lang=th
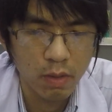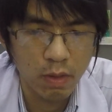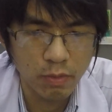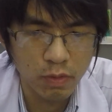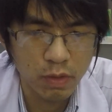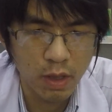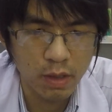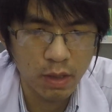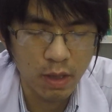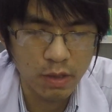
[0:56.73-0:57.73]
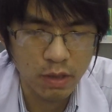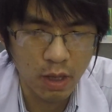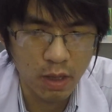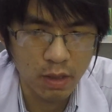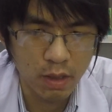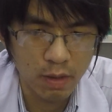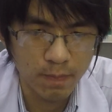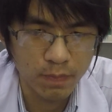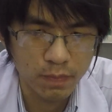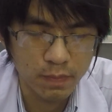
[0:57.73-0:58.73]
ความเชี่ยวชาญในการจ่ายนะครับ
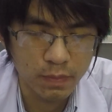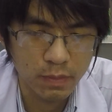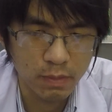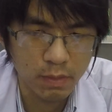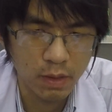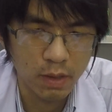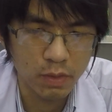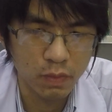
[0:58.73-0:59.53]
เพื่อ